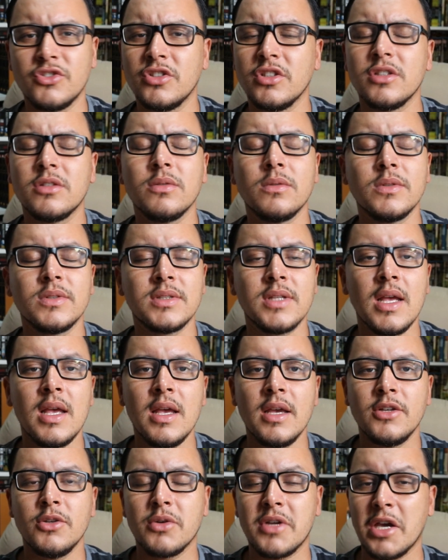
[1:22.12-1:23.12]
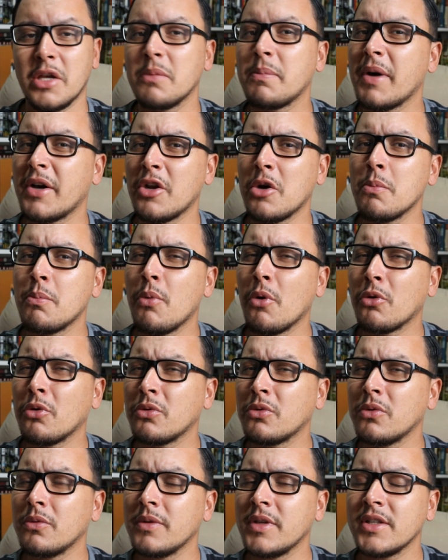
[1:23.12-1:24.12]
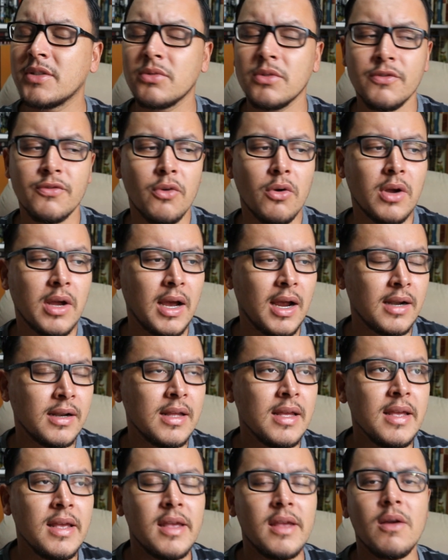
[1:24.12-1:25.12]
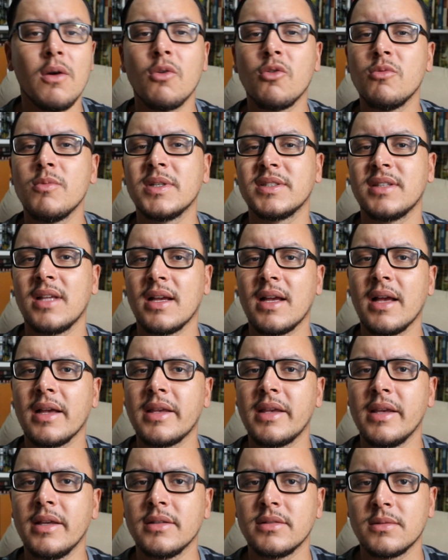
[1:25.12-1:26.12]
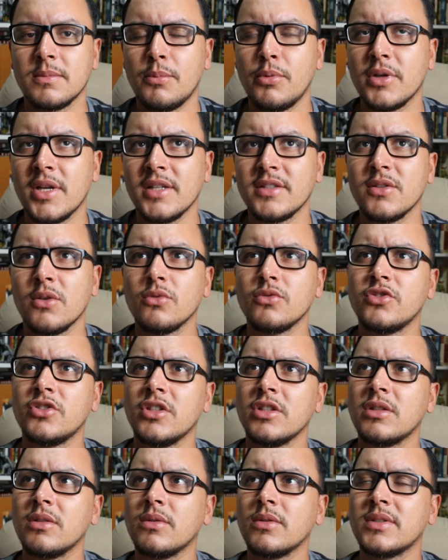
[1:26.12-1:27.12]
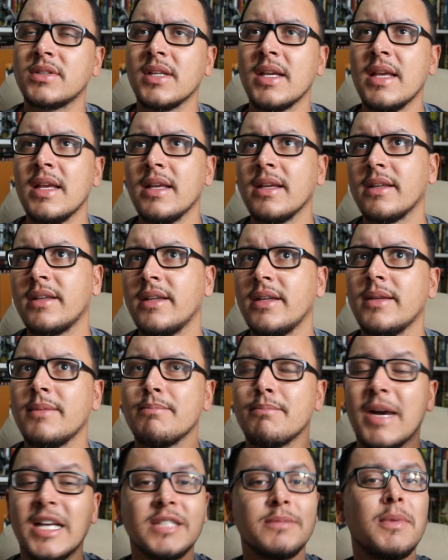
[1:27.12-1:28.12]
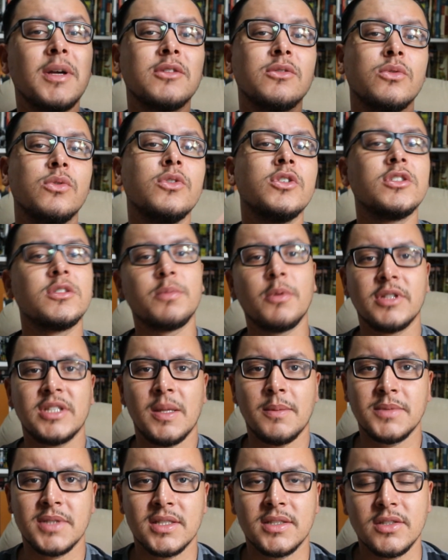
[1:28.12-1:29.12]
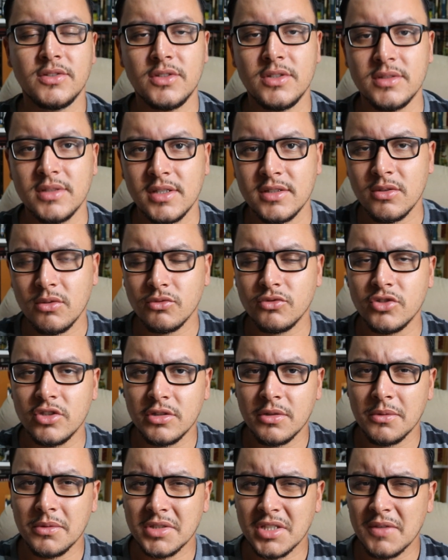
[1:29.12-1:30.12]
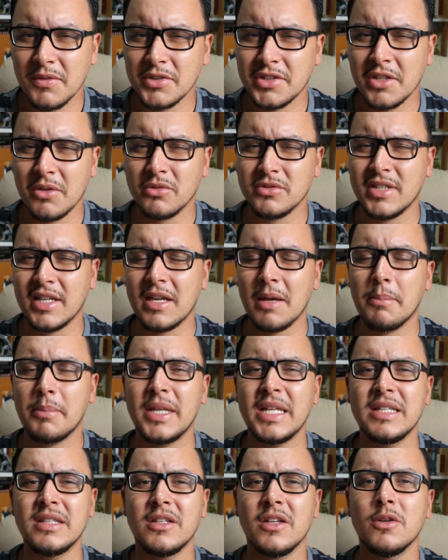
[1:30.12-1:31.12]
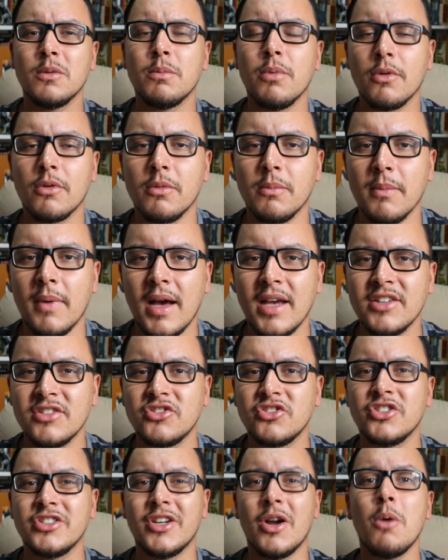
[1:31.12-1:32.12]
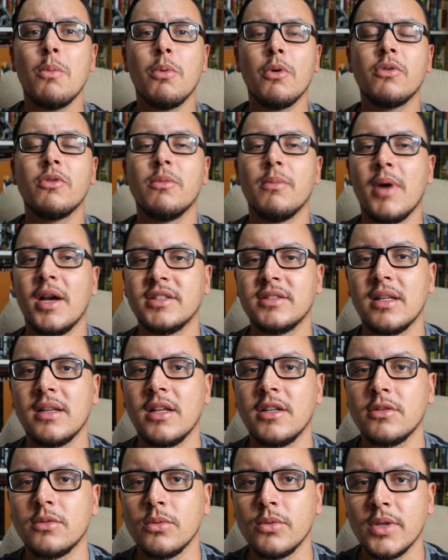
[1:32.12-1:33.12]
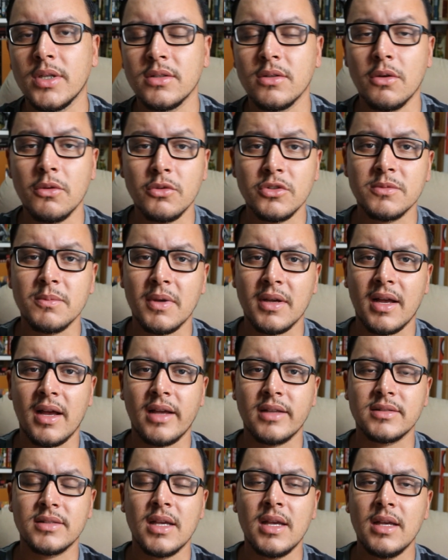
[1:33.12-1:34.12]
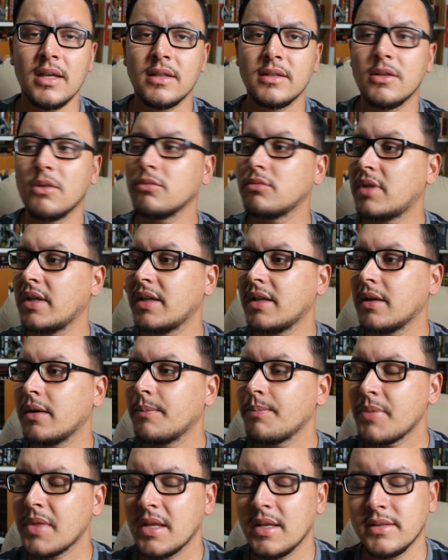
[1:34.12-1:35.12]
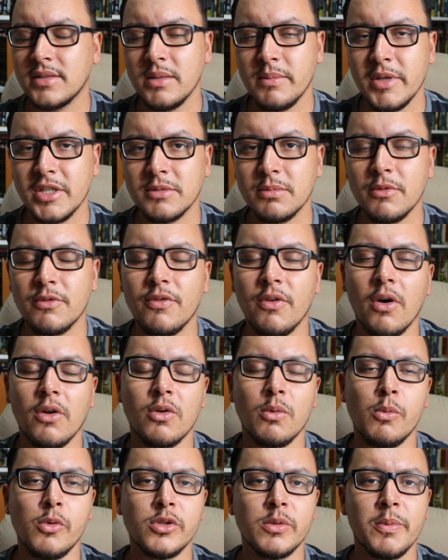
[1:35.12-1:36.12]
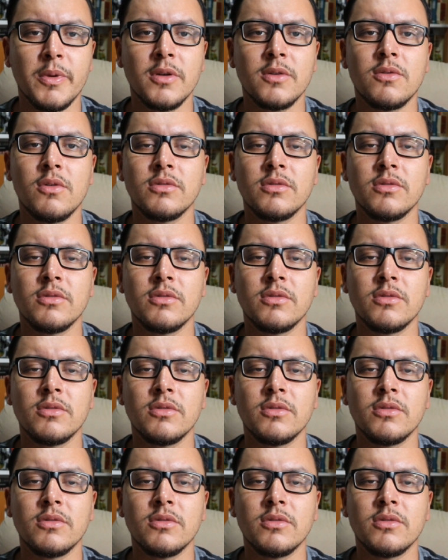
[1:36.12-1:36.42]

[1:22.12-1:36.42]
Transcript: títulos e eu quero parar um pouco com isso e focar em algumas HQs. Porque são títulos que mais maduros, podemos assim dizer, são títulos que você consegue aprender um pouco mais, tirar um pouco mais da leitura, não que os mangás não tenha esse mesmo foco, muito pelo